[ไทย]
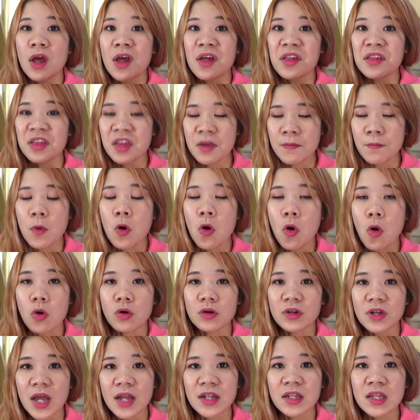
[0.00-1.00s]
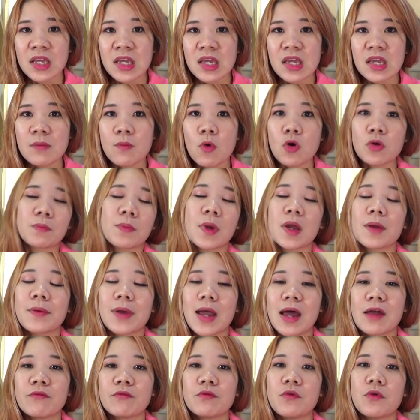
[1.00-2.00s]
16 นาทีหมดไปกับ
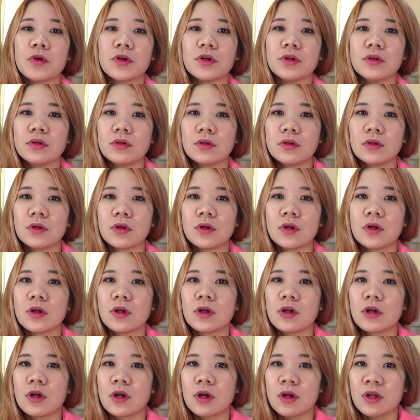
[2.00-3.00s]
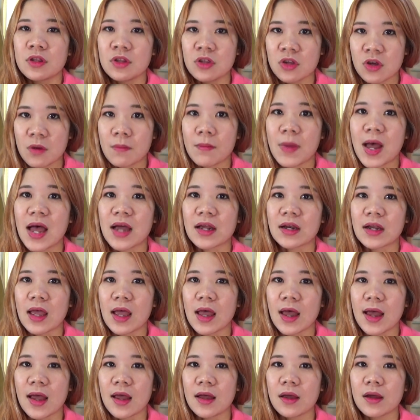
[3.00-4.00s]
การฝน เยอะมาก
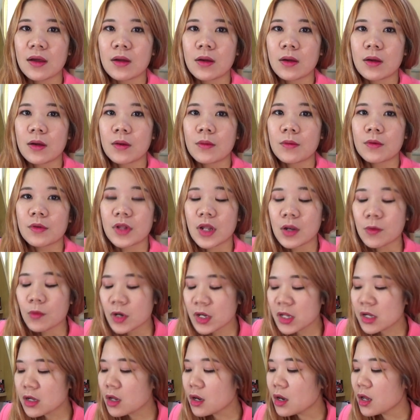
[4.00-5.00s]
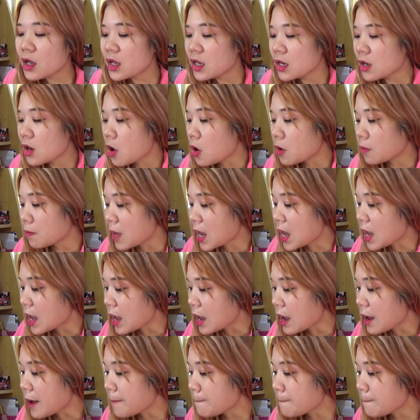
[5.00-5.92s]
นะคะ นั้นวันนี้ก็เลยลองมา